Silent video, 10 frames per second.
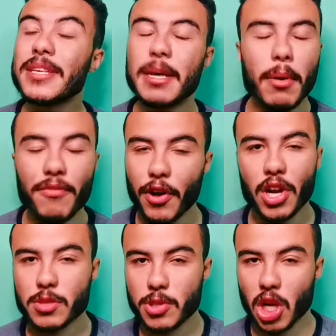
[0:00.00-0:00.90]
بسبب
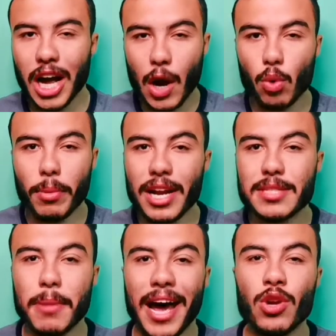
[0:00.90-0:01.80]
فيروس بصراحه اول
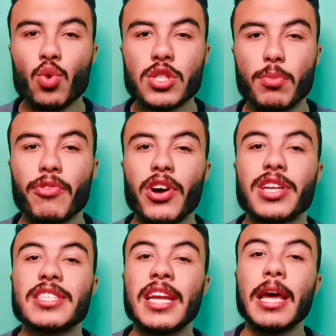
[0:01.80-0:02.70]
مره اسمع عنه عنه اسمه
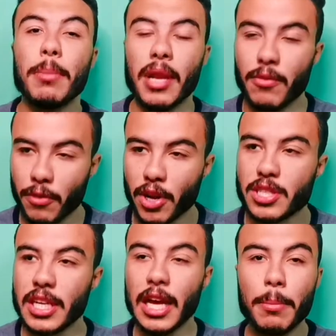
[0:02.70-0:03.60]
فيروس الابل
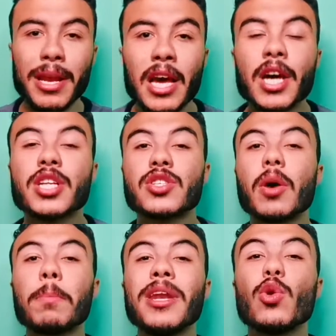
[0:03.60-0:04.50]
فيروس الابل
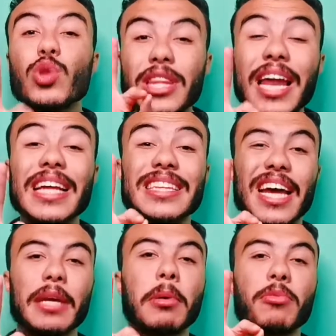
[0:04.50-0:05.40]
اتصاب منه ثلاث
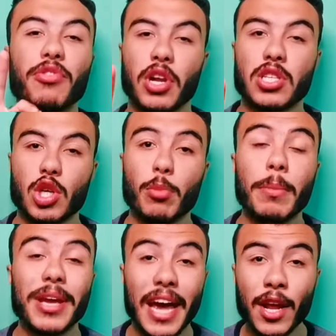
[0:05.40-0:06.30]
لعيبه من فرنسا
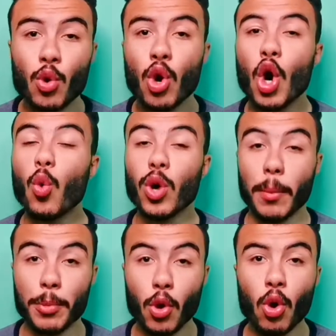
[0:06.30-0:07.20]
اوباميكانو
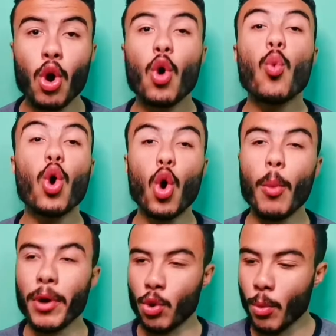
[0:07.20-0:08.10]
ورابيو
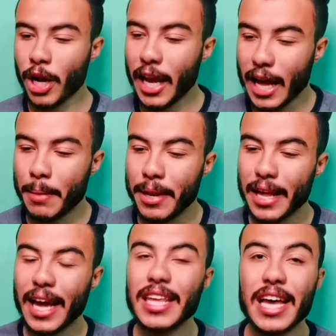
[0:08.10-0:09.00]
وكومان وممكن الايام
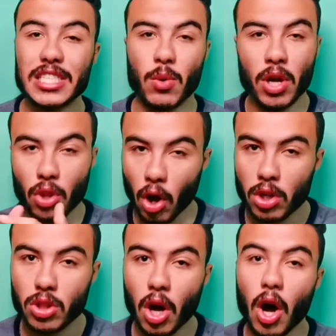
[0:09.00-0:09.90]
اللي جايه سواء
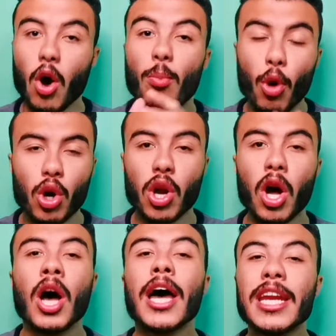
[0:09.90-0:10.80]
النهارده او
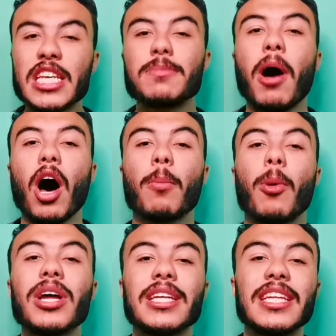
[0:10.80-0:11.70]
بكره نسمع
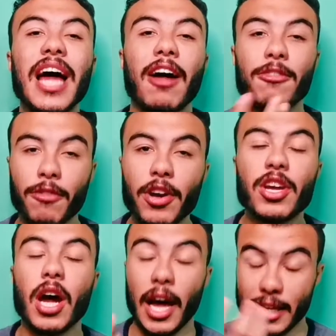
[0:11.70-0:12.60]
اخبار جديده عن
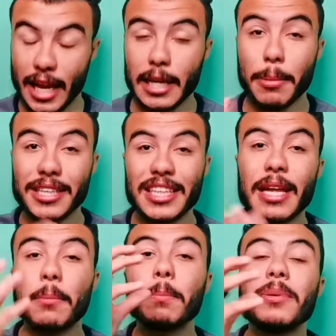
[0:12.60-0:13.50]
فير عن لعيبه
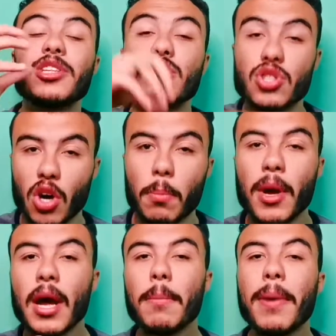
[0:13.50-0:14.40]
جديده بتتصاب